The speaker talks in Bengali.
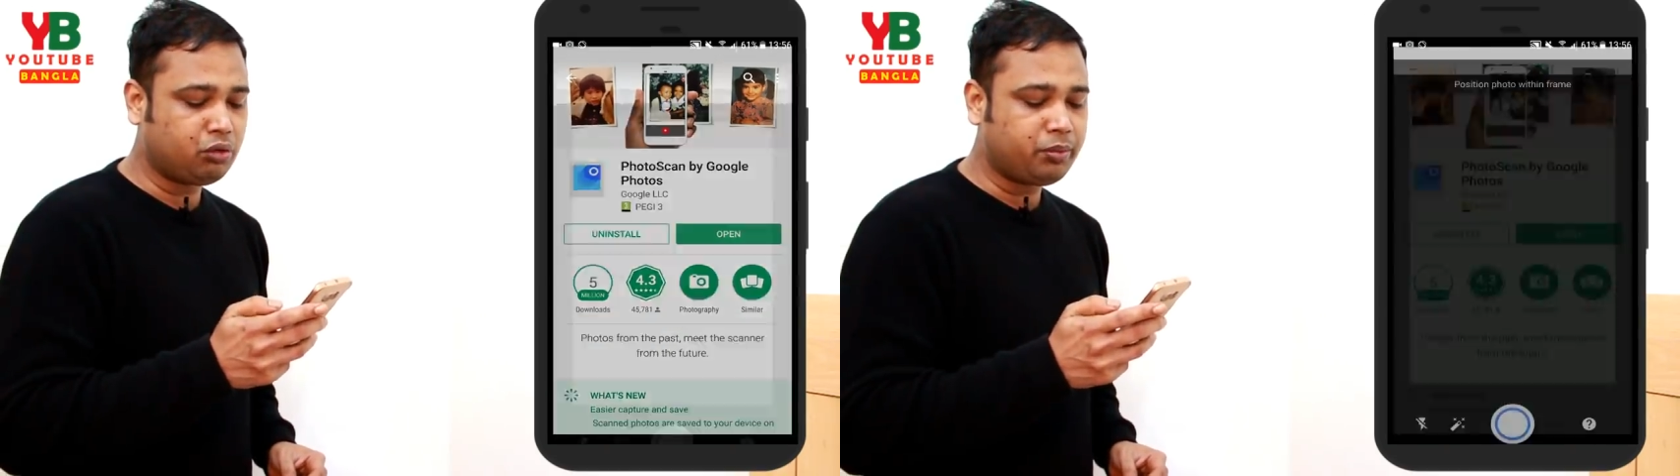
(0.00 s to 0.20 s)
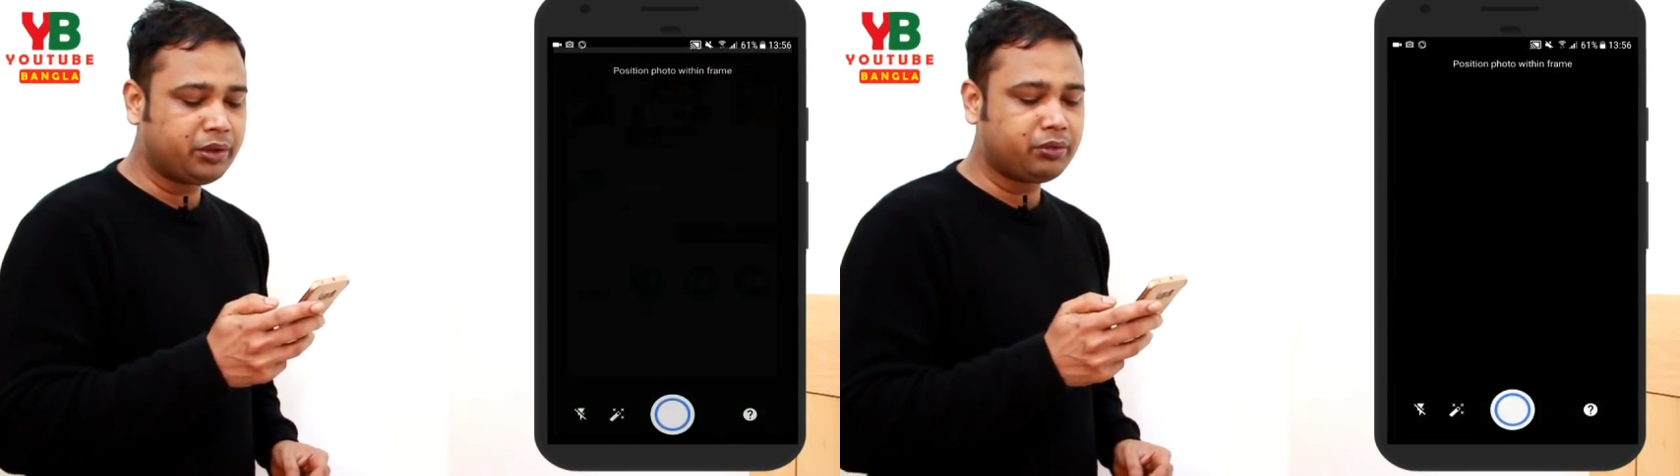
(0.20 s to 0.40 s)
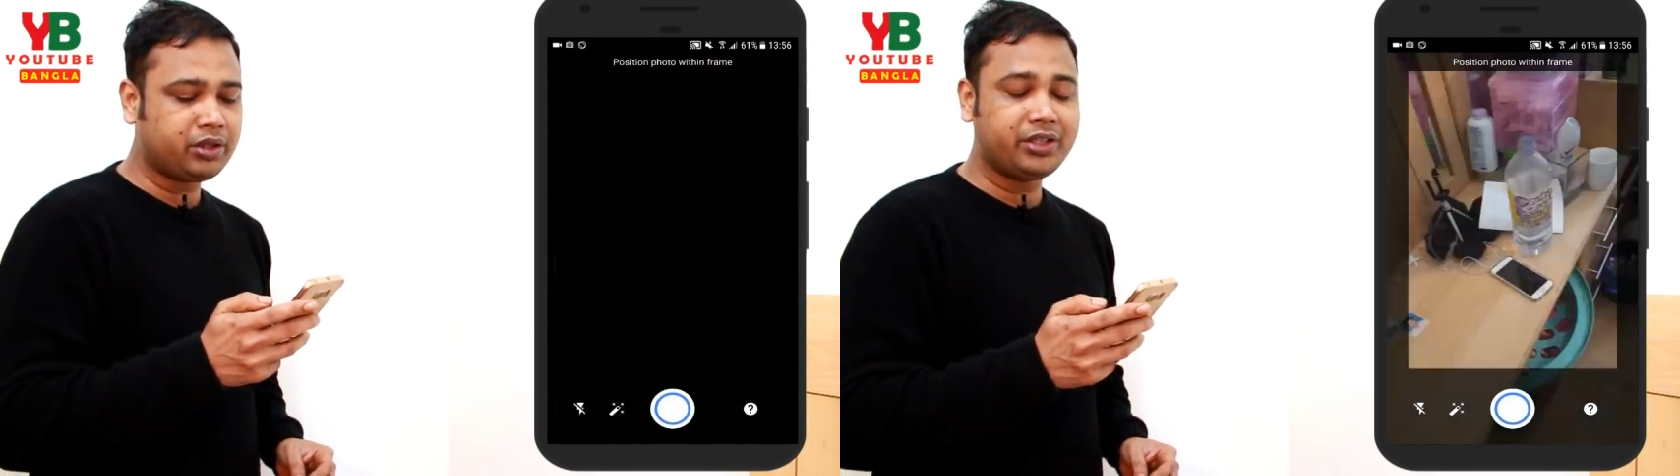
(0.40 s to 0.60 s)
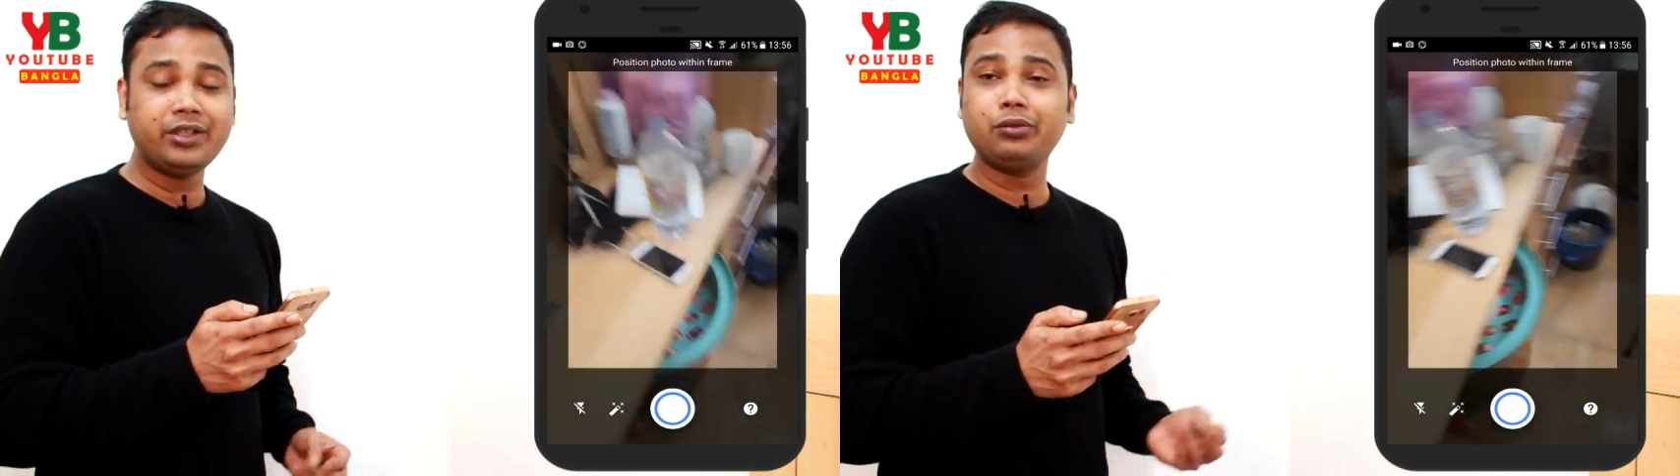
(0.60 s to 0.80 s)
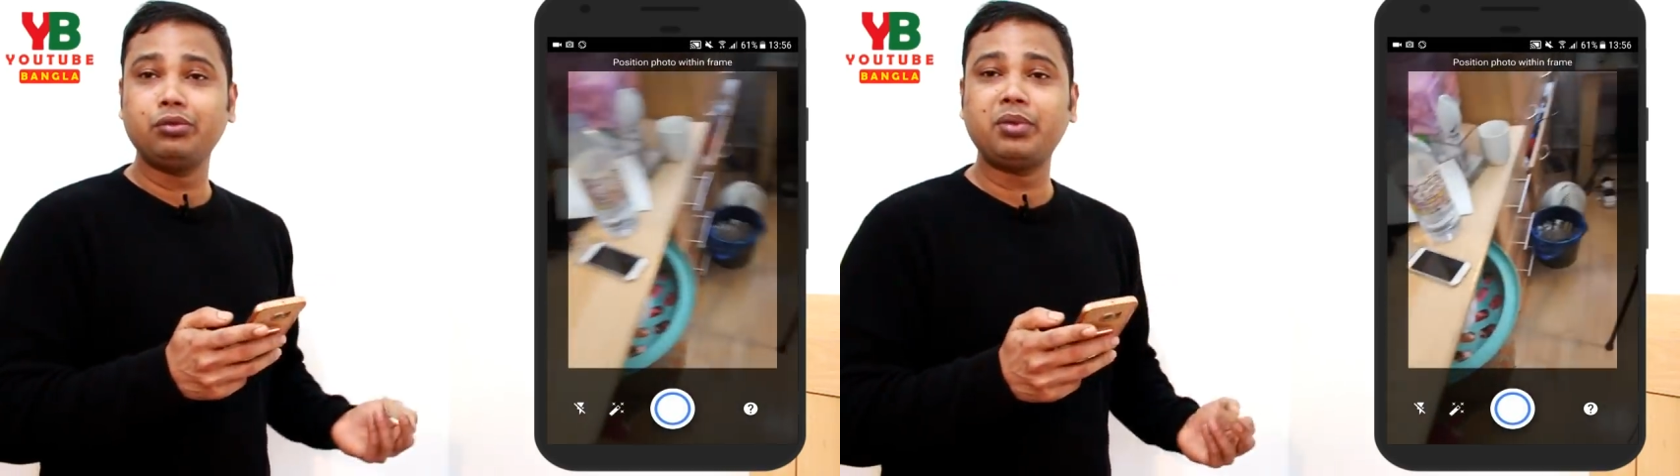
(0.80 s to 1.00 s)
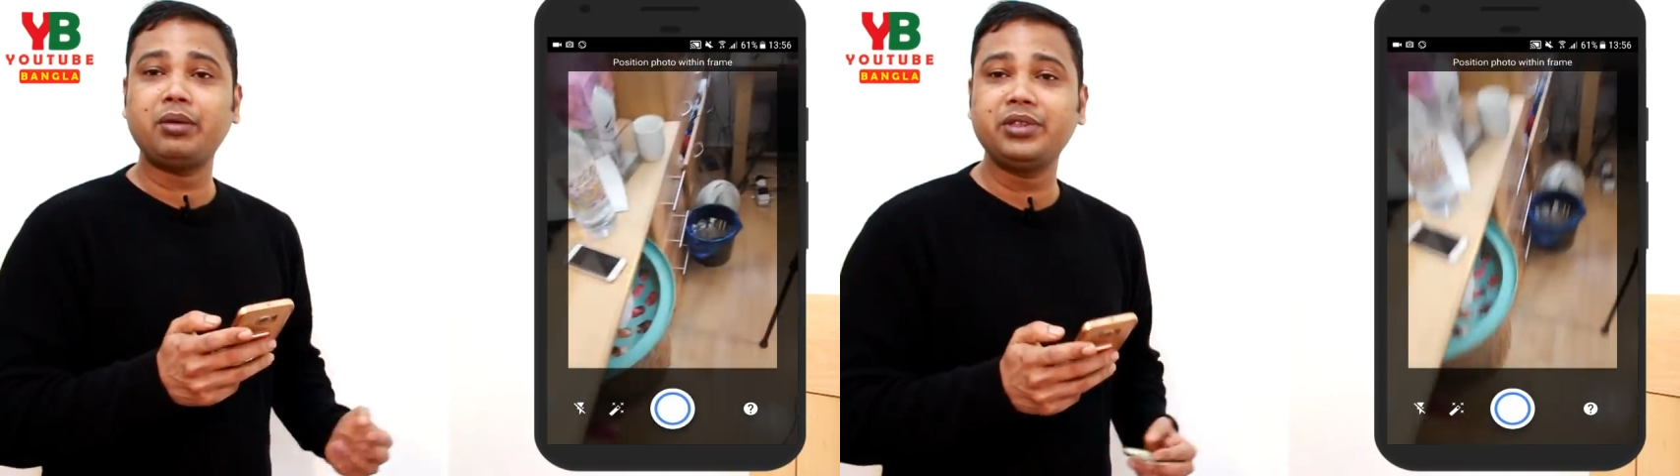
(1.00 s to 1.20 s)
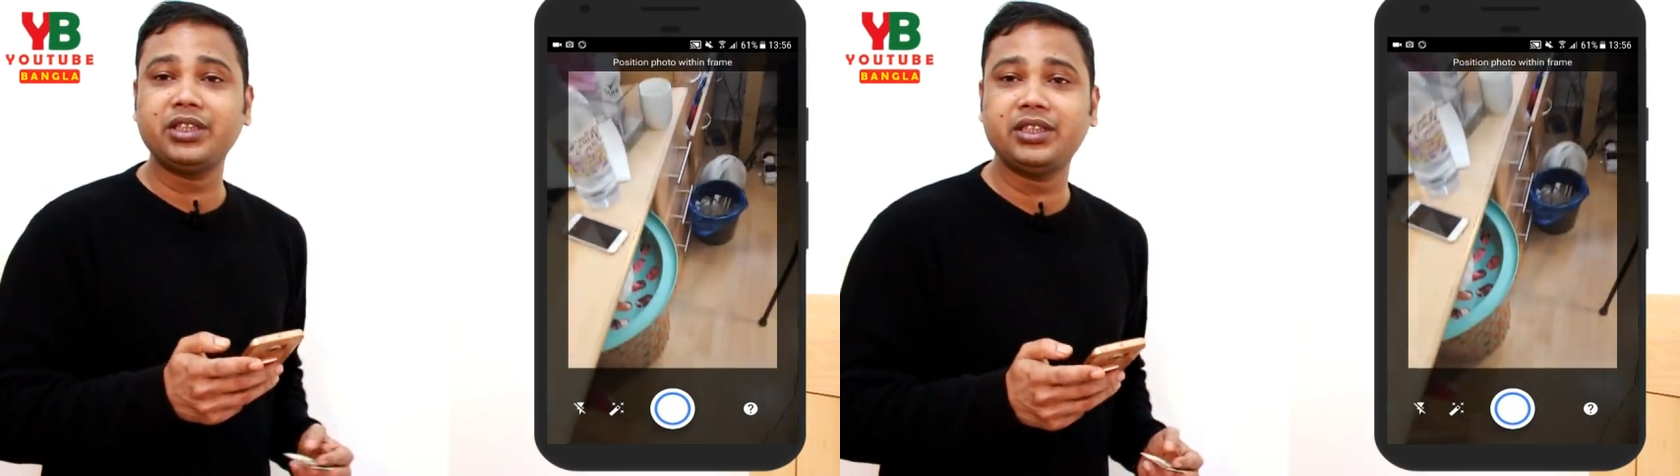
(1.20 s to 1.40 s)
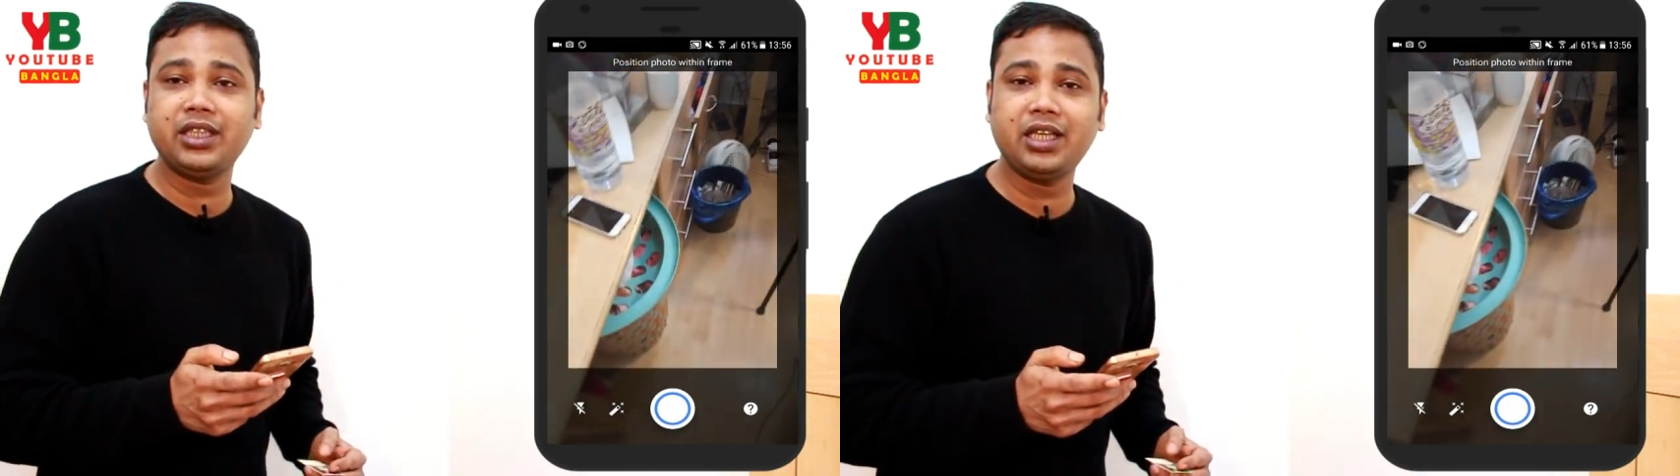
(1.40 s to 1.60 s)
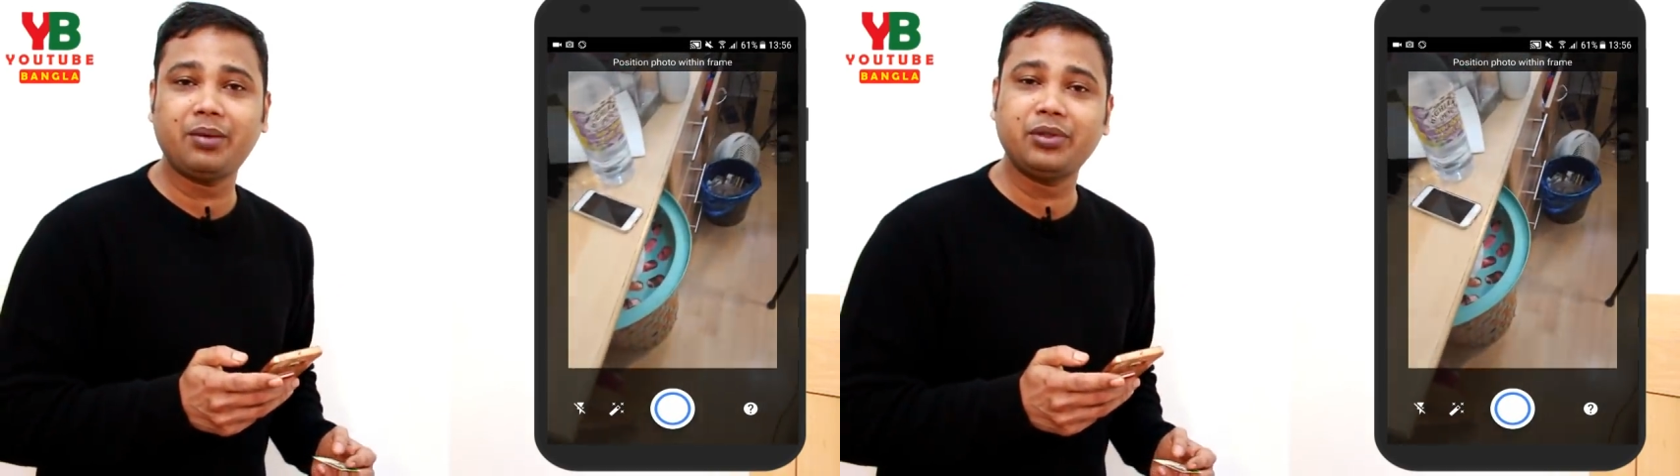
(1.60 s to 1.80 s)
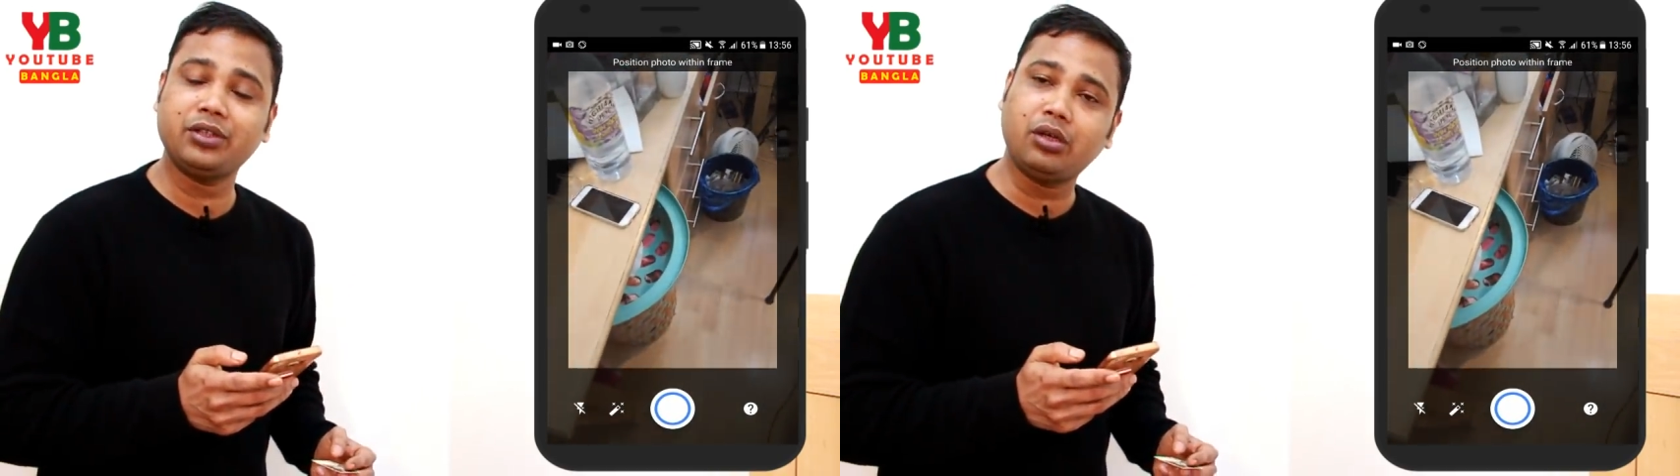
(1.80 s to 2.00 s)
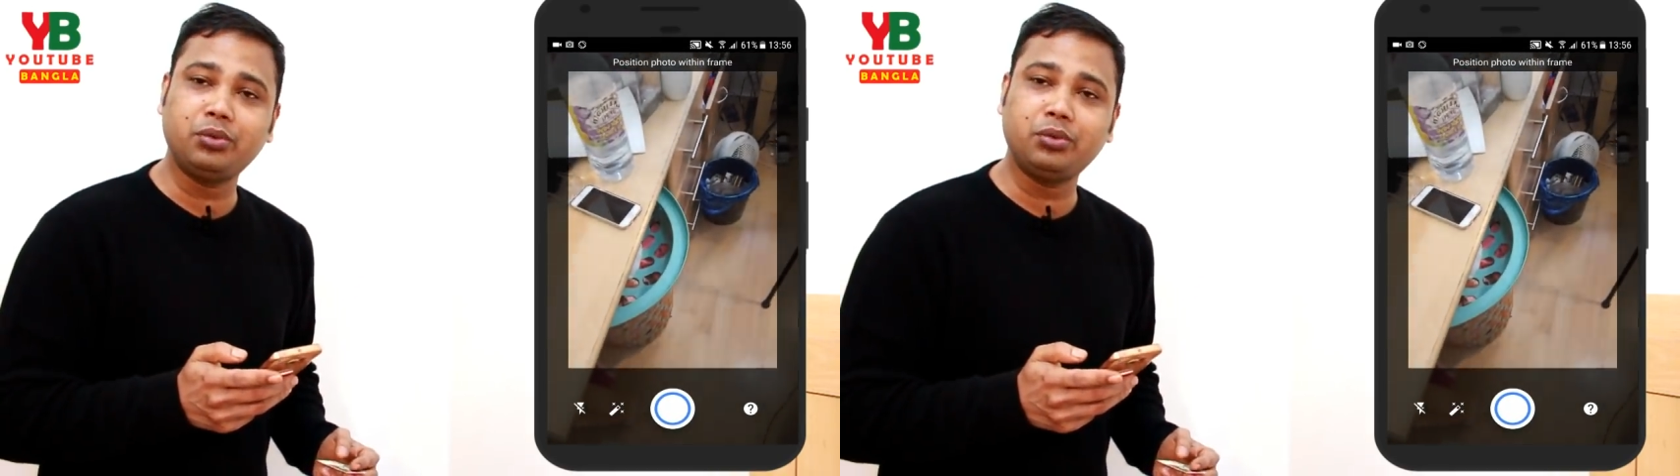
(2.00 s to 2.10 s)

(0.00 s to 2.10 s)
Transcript: ওপেন করে দিন কোনো পারমিশন চাইলে আপনি